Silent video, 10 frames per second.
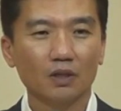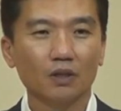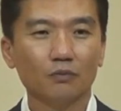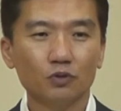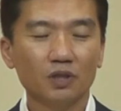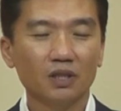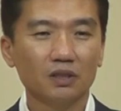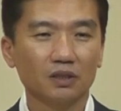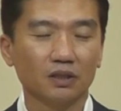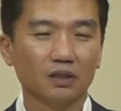
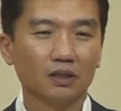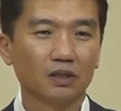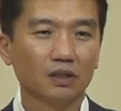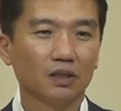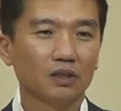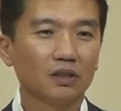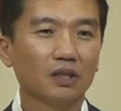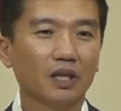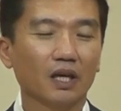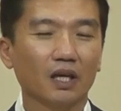문제는
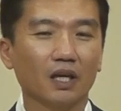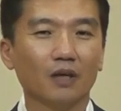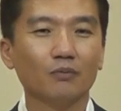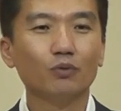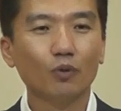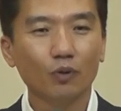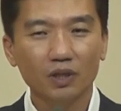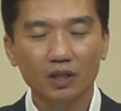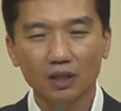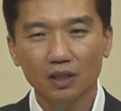그렇게
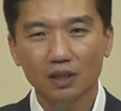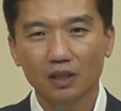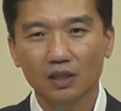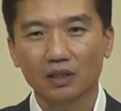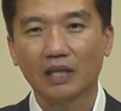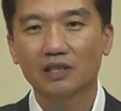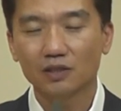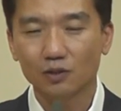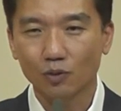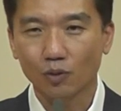무고히
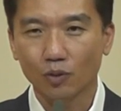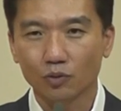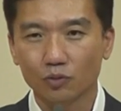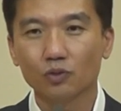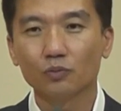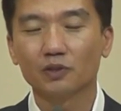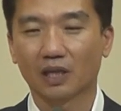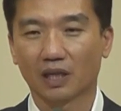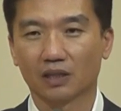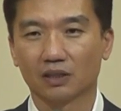다치고 또 죽음을
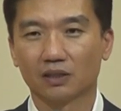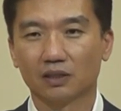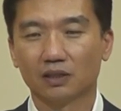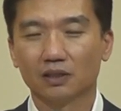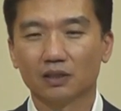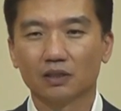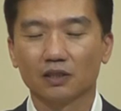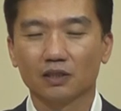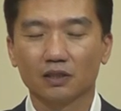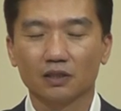당한
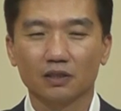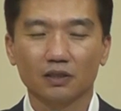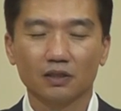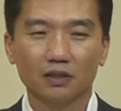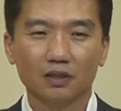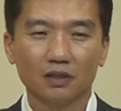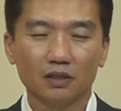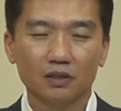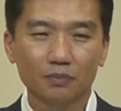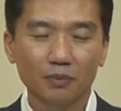어,
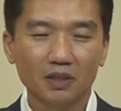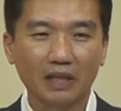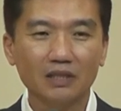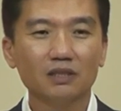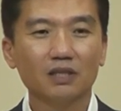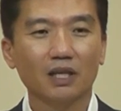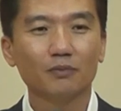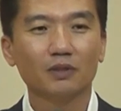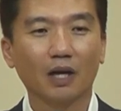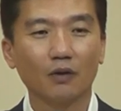특별히 다친
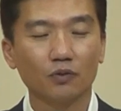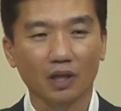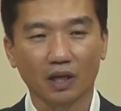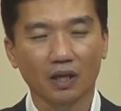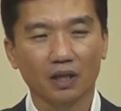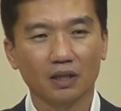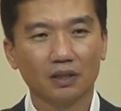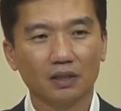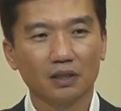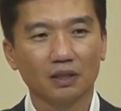사람들 가운데
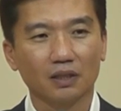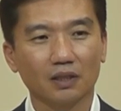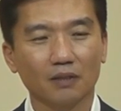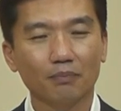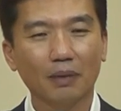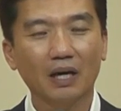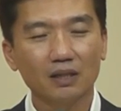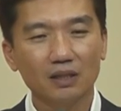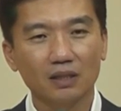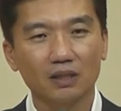
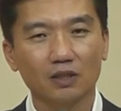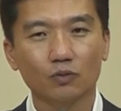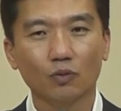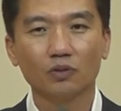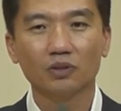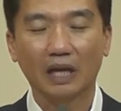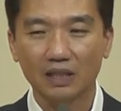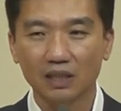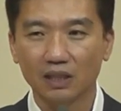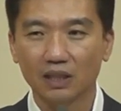팔 또는
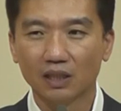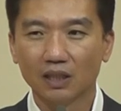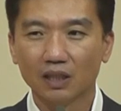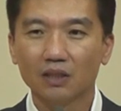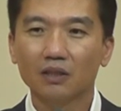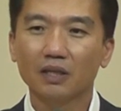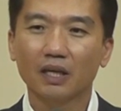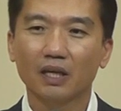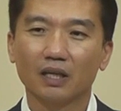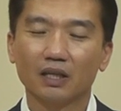다리
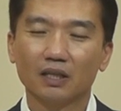이렇게